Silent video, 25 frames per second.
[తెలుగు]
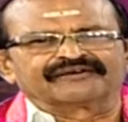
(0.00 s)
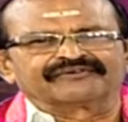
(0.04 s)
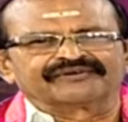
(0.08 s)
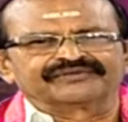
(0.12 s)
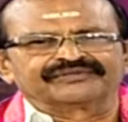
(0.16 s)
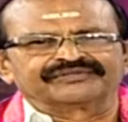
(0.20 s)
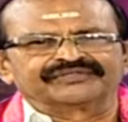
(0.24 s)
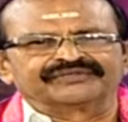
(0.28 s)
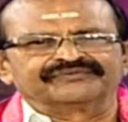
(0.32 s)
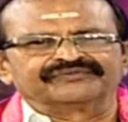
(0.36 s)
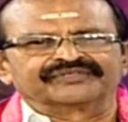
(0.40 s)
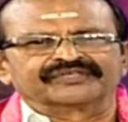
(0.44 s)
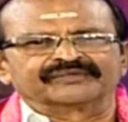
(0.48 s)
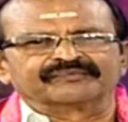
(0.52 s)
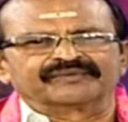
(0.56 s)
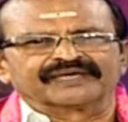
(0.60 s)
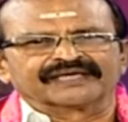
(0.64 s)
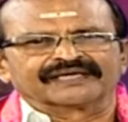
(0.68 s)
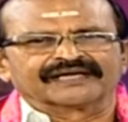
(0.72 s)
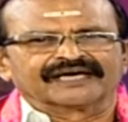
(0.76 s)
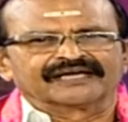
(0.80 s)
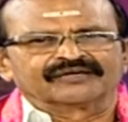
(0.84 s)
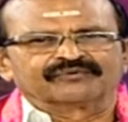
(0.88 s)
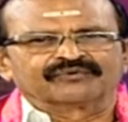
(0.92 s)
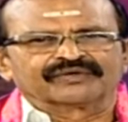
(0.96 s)
ఆవిడ జీవితమే
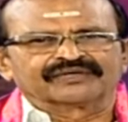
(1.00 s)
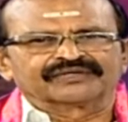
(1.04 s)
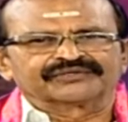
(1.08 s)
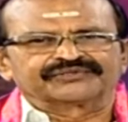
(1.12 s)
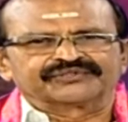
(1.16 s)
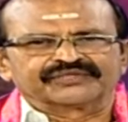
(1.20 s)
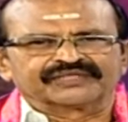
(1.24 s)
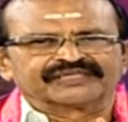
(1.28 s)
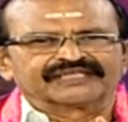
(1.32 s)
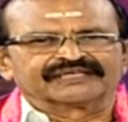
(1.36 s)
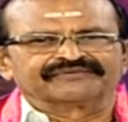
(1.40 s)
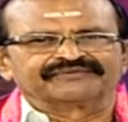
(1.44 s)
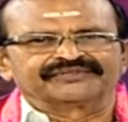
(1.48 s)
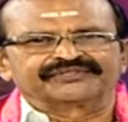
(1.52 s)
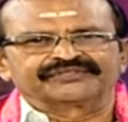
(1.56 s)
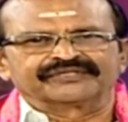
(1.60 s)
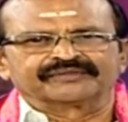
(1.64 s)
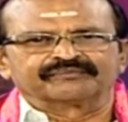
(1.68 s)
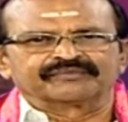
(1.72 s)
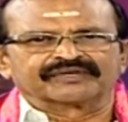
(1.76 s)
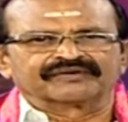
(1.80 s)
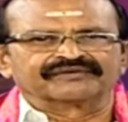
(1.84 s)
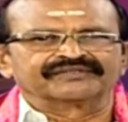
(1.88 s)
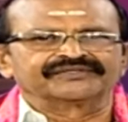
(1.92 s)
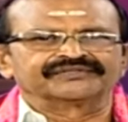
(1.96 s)
కానీ ఒక చిన్న విషయం
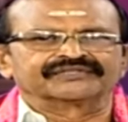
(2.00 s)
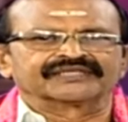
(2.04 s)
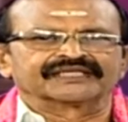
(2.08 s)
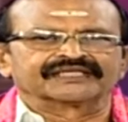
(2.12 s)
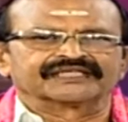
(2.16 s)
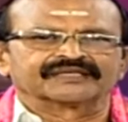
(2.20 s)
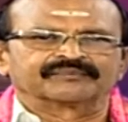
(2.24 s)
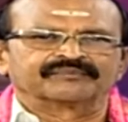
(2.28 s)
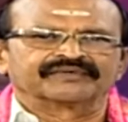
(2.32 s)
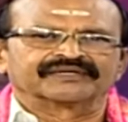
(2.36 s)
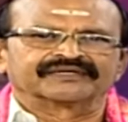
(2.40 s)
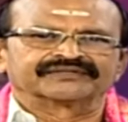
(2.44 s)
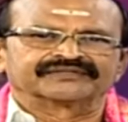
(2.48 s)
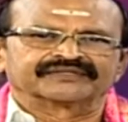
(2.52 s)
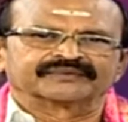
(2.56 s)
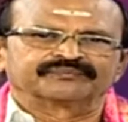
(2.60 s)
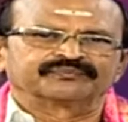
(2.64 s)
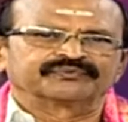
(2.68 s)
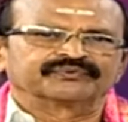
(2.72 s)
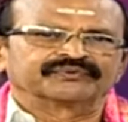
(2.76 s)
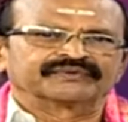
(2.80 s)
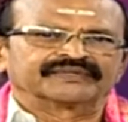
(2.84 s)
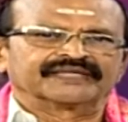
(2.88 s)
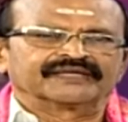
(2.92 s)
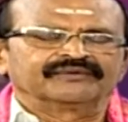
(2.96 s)
మనం ఈ సందర్భంగా
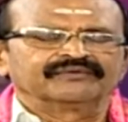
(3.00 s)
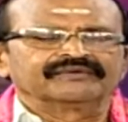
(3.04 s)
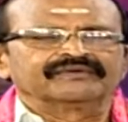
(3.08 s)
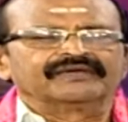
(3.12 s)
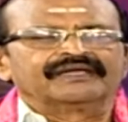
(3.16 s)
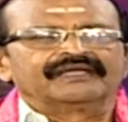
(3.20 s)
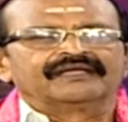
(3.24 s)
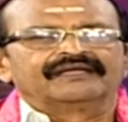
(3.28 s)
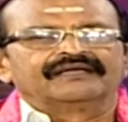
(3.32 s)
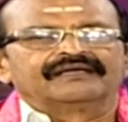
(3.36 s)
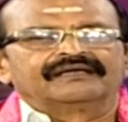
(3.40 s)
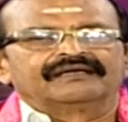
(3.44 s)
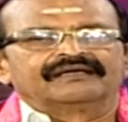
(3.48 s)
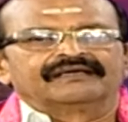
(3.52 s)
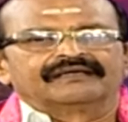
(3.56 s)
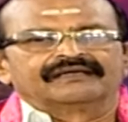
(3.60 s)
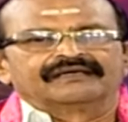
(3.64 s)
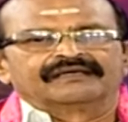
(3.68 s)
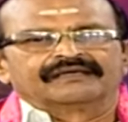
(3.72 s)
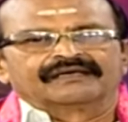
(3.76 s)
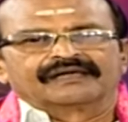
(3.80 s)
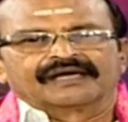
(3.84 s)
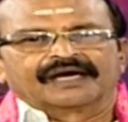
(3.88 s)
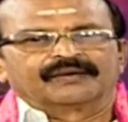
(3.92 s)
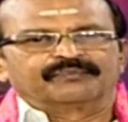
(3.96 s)
చెప్పుకుందాం
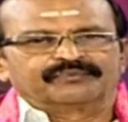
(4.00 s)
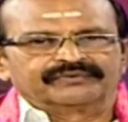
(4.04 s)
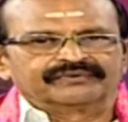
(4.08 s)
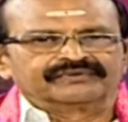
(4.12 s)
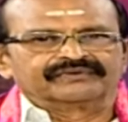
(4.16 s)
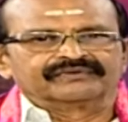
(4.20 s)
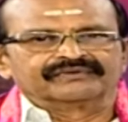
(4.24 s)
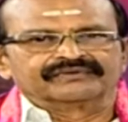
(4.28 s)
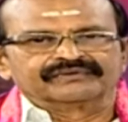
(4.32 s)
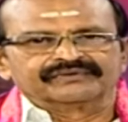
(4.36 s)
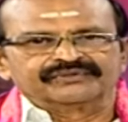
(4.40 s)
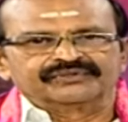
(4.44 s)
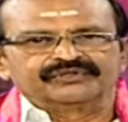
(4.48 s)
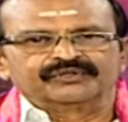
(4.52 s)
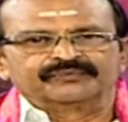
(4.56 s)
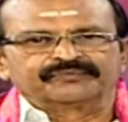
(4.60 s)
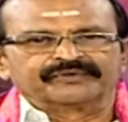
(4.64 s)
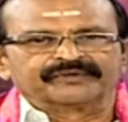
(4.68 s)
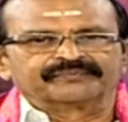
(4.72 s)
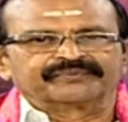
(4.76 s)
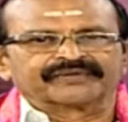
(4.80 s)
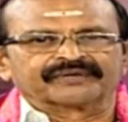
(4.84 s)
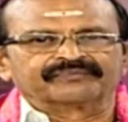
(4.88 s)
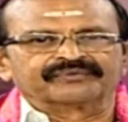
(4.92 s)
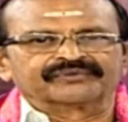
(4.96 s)
అప్పుడు యూపీ
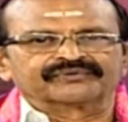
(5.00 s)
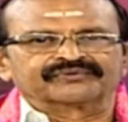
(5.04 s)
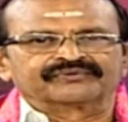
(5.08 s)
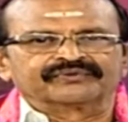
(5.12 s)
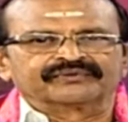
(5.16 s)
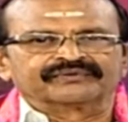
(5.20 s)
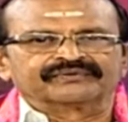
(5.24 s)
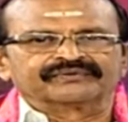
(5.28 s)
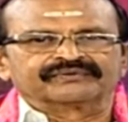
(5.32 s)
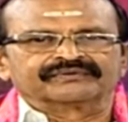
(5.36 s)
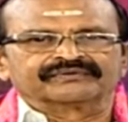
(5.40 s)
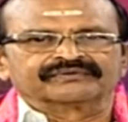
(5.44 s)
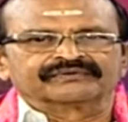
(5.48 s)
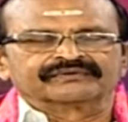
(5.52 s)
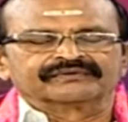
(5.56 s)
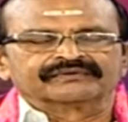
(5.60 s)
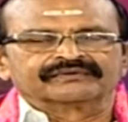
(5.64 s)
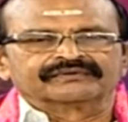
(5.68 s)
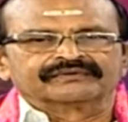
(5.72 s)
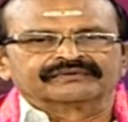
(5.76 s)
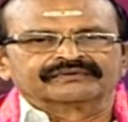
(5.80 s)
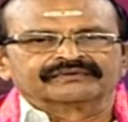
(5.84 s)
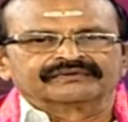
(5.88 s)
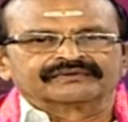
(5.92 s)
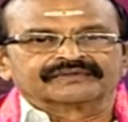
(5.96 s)
ప్రభుత్వం
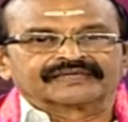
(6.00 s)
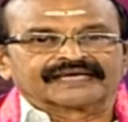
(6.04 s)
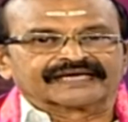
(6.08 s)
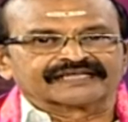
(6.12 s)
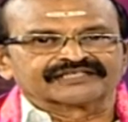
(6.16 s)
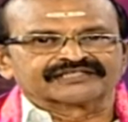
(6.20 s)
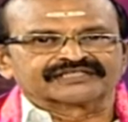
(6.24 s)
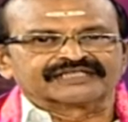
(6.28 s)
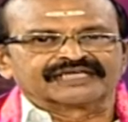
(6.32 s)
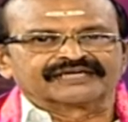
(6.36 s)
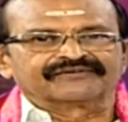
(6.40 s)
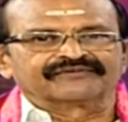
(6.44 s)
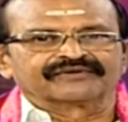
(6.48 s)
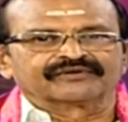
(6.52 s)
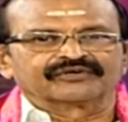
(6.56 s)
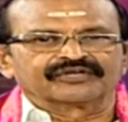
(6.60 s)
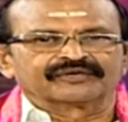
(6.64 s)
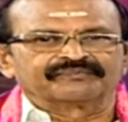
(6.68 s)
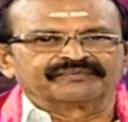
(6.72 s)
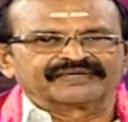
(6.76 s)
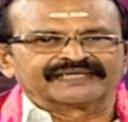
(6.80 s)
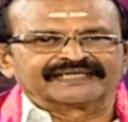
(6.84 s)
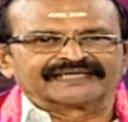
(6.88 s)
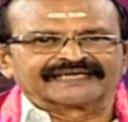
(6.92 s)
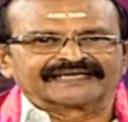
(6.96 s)
కరసేవకుల
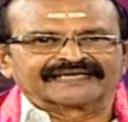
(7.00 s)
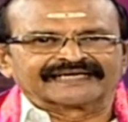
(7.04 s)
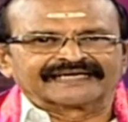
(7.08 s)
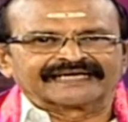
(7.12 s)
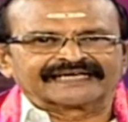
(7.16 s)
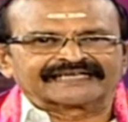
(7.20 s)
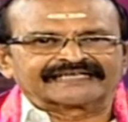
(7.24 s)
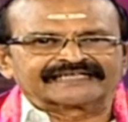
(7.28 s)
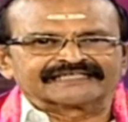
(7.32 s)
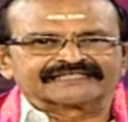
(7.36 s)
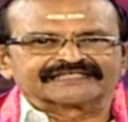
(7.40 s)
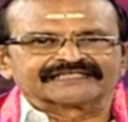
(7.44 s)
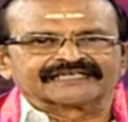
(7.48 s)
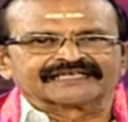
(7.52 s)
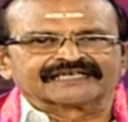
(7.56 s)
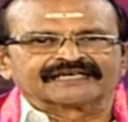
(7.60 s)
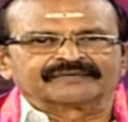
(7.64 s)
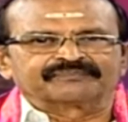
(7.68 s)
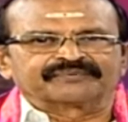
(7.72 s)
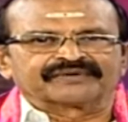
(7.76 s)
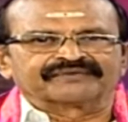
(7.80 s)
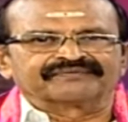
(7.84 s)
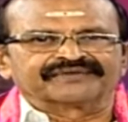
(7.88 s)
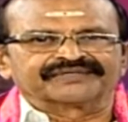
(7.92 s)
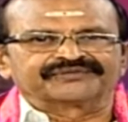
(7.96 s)
మీద కర్కశంగా
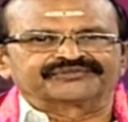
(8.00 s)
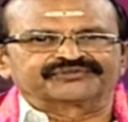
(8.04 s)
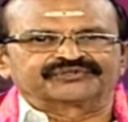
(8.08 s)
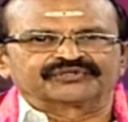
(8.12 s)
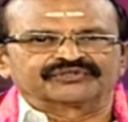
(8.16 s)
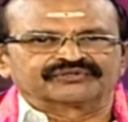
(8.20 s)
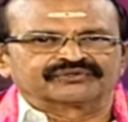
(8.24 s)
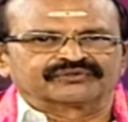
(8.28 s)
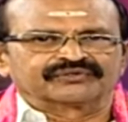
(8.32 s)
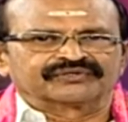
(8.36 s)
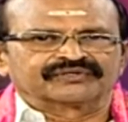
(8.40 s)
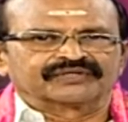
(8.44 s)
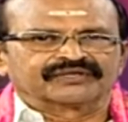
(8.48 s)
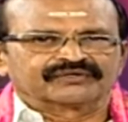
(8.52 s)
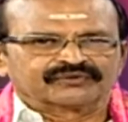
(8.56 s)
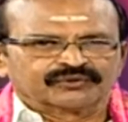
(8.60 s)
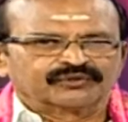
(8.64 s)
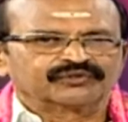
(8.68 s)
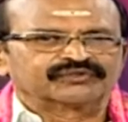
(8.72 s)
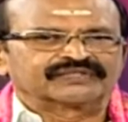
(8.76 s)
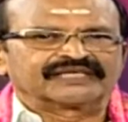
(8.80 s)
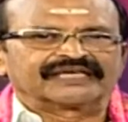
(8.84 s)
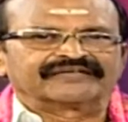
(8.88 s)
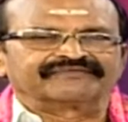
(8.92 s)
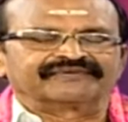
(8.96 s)
ప్రవర్తిస్తున్న
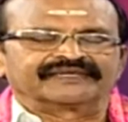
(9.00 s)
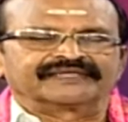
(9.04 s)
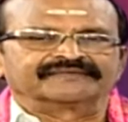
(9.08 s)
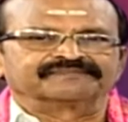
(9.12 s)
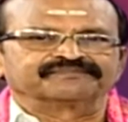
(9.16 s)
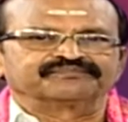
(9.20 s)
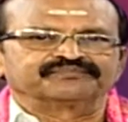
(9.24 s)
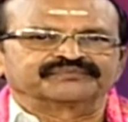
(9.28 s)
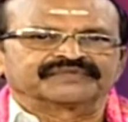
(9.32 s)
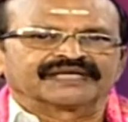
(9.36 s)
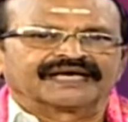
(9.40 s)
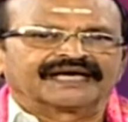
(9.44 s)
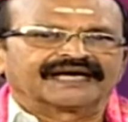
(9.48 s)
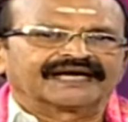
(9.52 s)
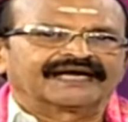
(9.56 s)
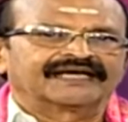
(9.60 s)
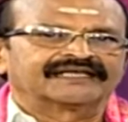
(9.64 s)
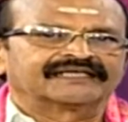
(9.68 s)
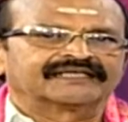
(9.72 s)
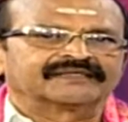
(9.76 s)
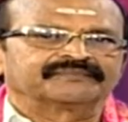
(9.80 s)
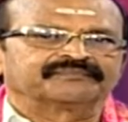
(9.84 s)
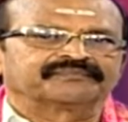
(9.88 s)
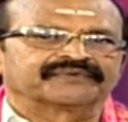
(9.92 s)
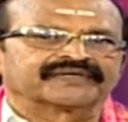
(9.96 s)
రోజులవి
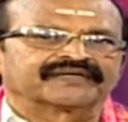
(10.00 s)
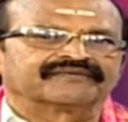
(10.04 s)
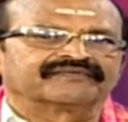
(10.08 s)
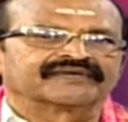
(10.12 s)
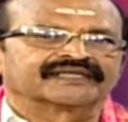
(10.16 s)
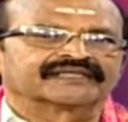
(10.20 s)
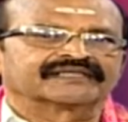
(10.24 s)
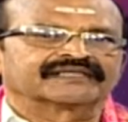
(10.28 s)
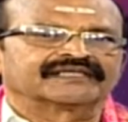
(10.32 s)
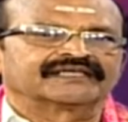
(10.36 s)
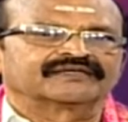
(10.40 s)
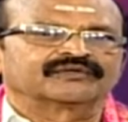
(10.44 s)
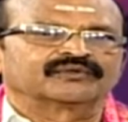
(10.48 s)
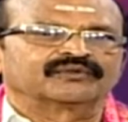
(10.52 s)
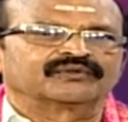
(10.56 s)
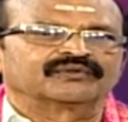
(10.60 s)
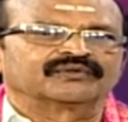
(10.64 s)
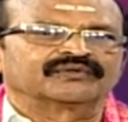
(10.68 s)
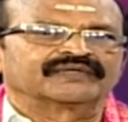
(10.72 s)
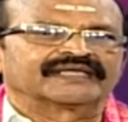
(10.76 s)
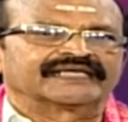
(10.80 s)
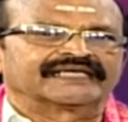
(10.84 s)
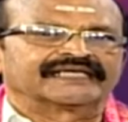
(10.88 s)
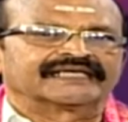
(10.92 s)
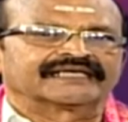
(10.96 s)
అలాంటి ప్రవర్తనకు
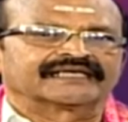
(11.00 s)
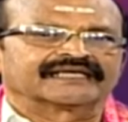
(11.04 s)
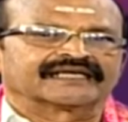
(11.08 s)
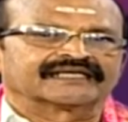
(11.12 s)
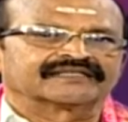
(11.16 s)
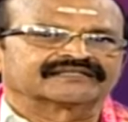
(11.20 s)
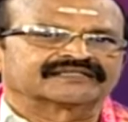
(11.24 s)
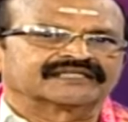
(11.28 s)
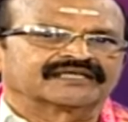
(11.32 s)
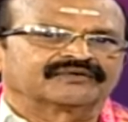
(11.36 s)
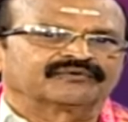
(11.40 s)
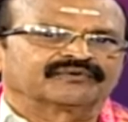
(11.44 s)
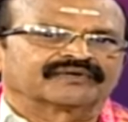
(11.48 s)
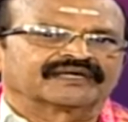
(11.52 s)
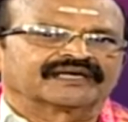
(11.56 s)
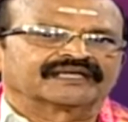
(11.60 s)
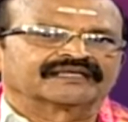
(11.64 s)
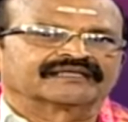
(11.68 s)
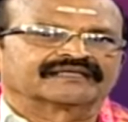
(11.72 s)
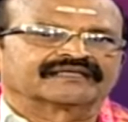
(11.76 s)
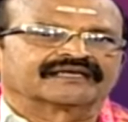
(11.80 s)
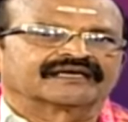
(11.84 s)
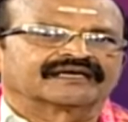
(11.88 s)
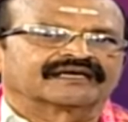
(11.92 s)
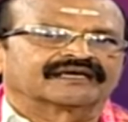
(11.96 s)
లోనై
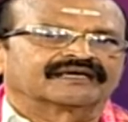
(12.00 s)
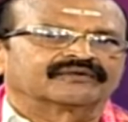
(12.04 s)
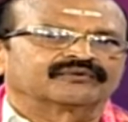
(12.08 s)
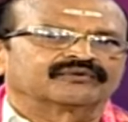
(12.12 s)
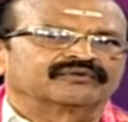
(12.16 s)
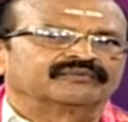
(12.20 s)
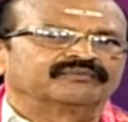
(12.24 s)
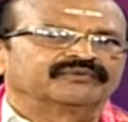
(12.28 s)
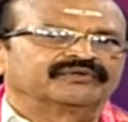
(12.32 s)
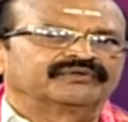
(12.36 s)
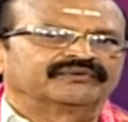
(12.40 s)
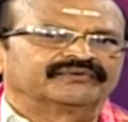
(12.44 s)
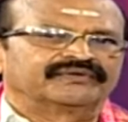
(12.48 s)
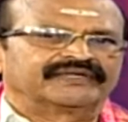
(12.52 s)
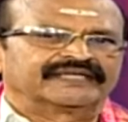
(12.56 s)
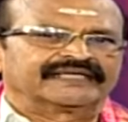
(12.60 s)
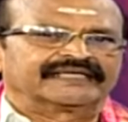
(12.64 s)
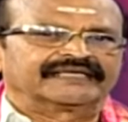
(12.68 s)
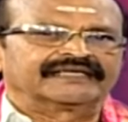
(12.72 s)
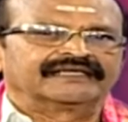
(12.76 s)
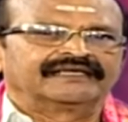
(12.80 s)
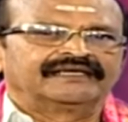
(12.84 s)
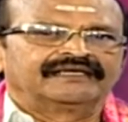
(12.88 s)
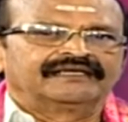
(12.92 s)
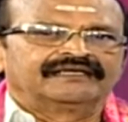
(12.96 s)
కరసేవకులందరూ అక్కడ గుమ్మిగూడి
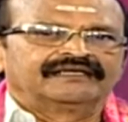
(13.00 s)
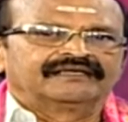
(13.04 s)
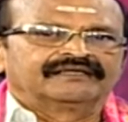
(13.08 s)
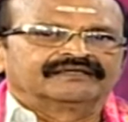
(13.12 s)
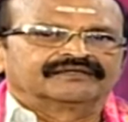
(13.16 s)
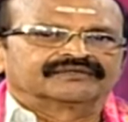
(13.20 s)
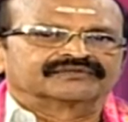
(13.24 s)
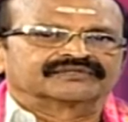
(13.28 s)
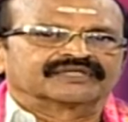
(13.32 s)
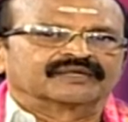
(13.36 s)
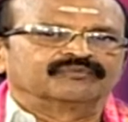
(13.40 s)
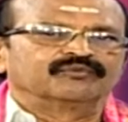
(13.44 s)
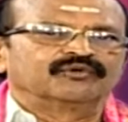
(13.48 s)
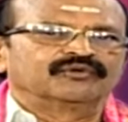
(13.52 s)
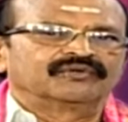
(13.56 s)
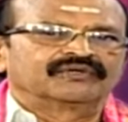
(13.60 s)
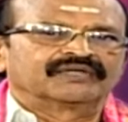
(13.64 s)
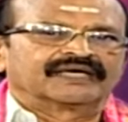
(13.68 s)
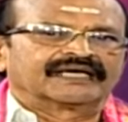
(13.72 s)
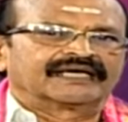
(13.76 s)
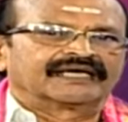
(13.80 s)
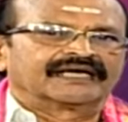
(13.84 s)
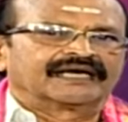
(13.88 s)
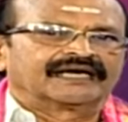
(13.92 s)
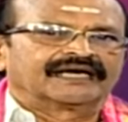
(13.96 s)

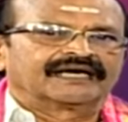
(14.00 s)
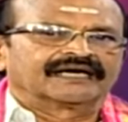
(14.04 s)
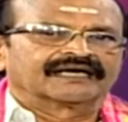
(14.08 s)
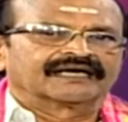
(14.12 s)
సమూహంగా